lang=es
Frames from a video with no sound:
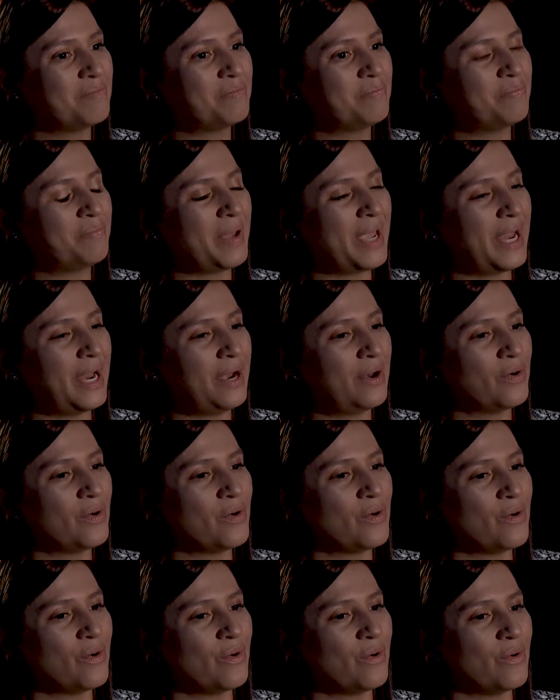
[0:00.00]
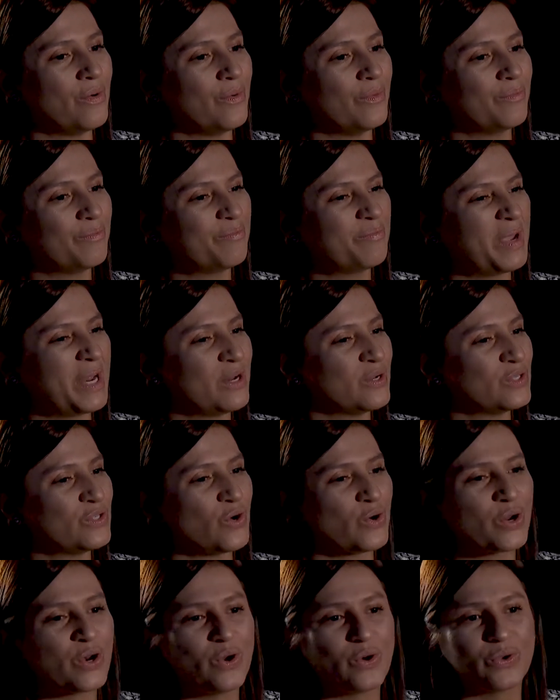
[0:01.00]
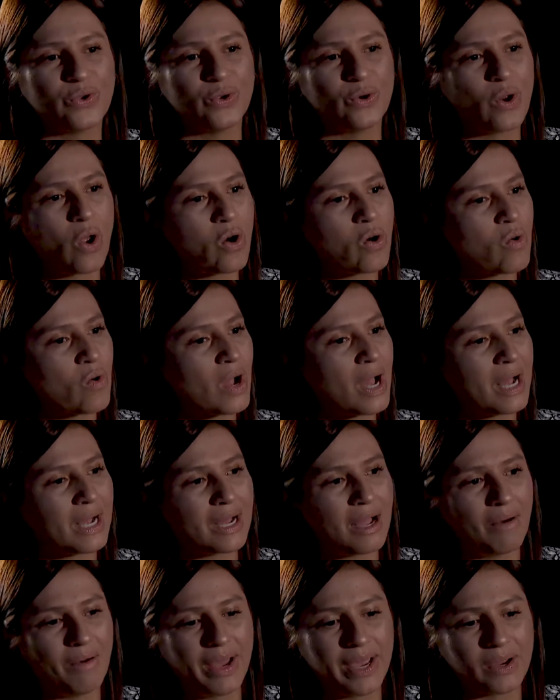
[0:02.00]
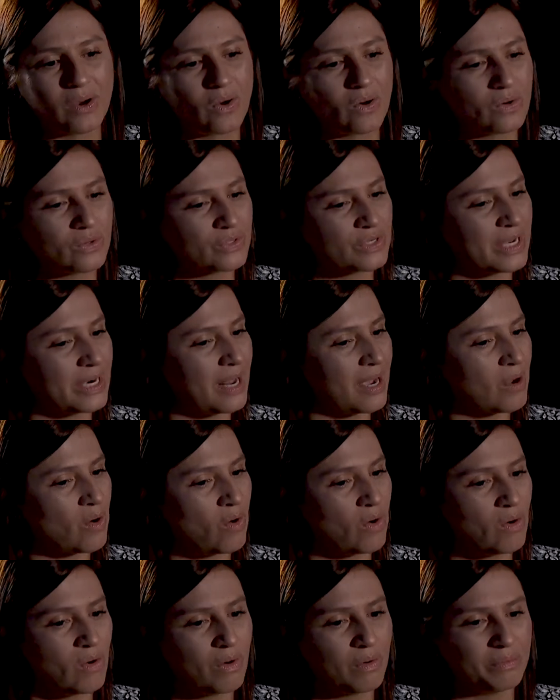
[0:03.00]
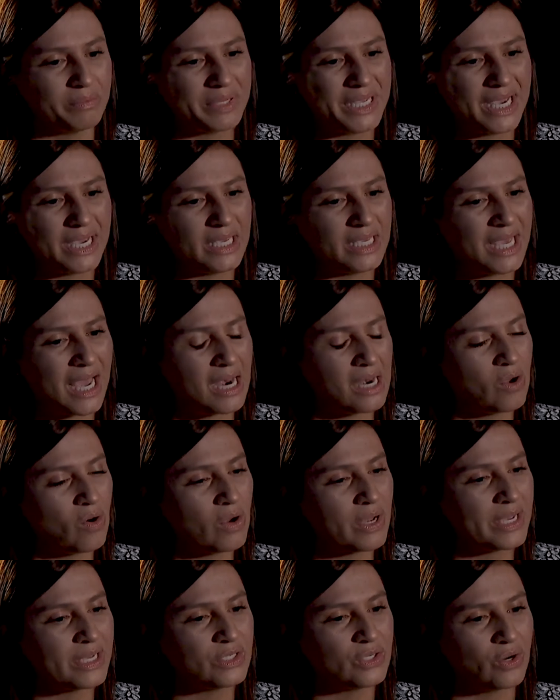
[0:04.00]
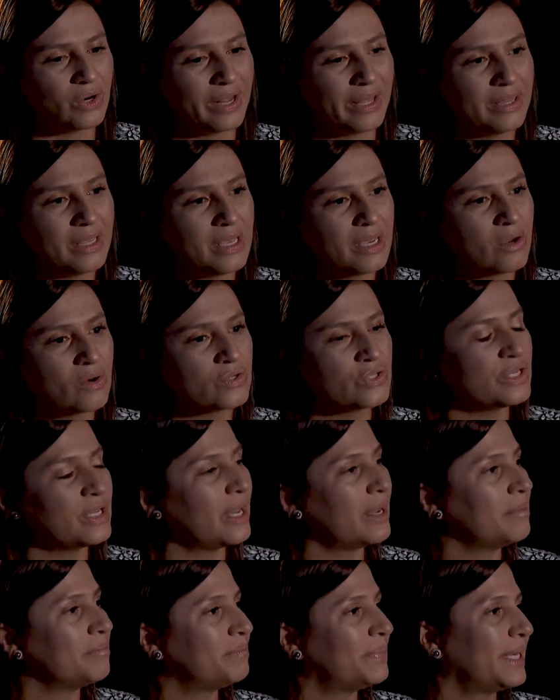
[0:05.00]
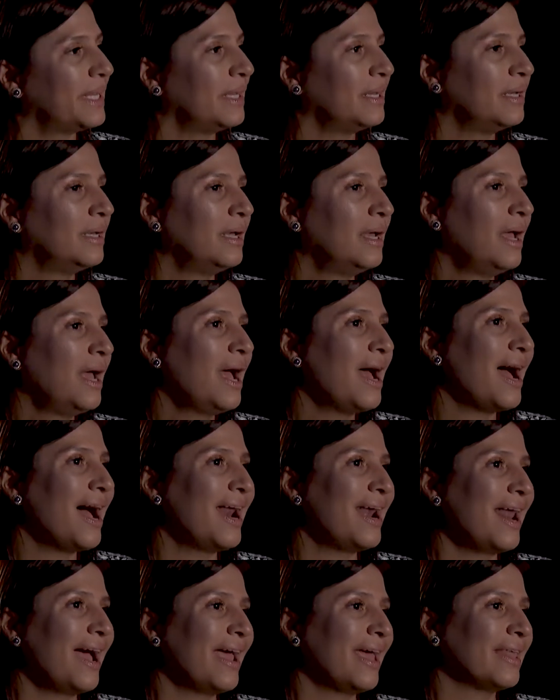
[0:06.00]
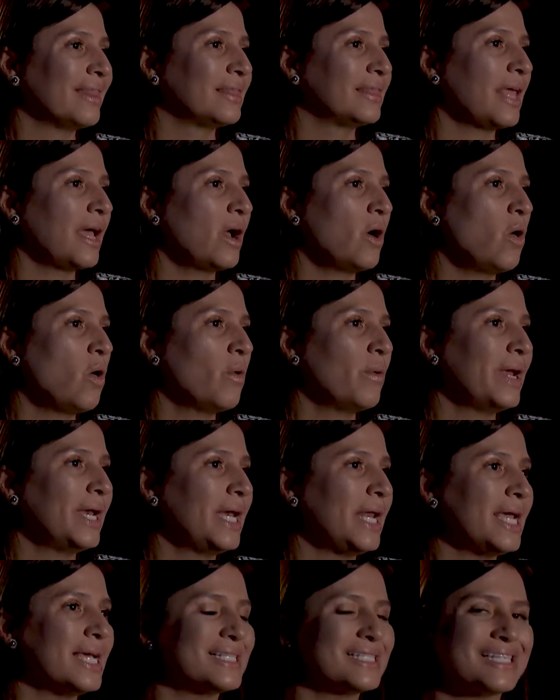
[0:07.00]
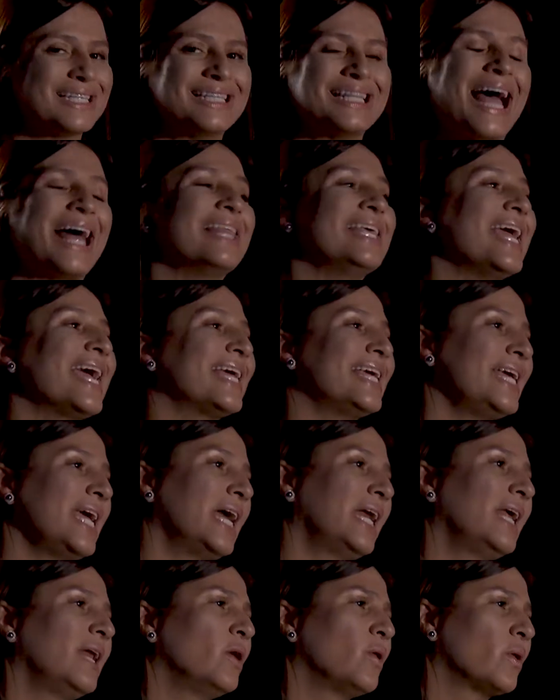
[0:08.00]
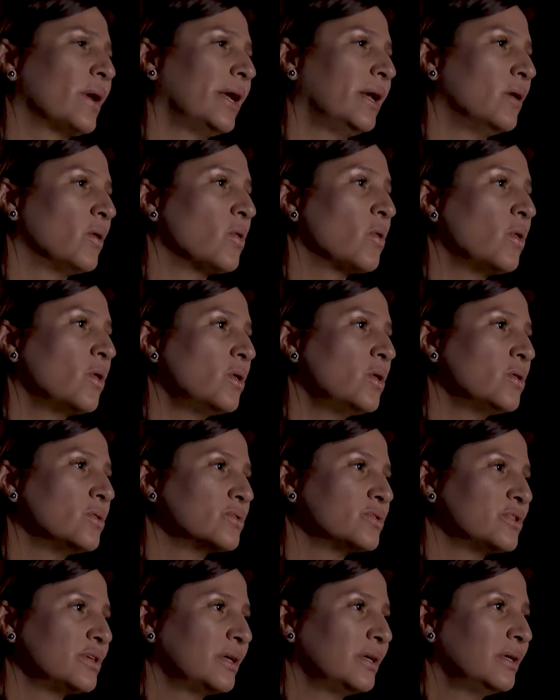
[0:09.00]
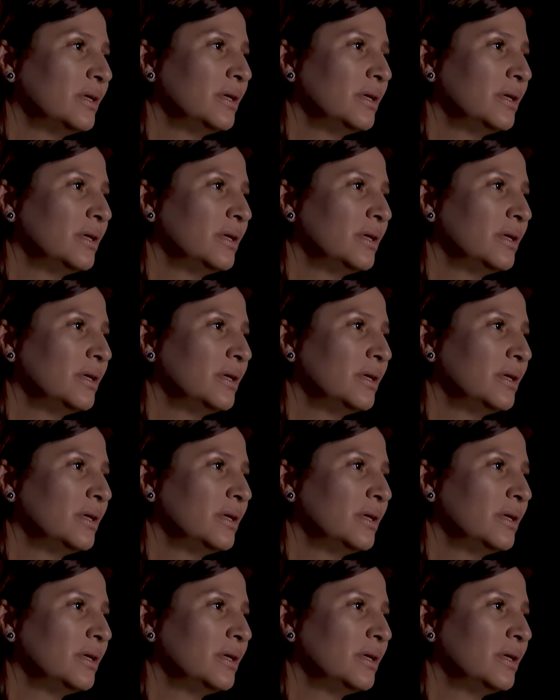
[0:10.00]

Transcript: Pero, pero yo creo que uno nunca acaba de conocer a Colombia y algo que yo le digo siempre a la gente joven es, nadie quiere lo que no conoce.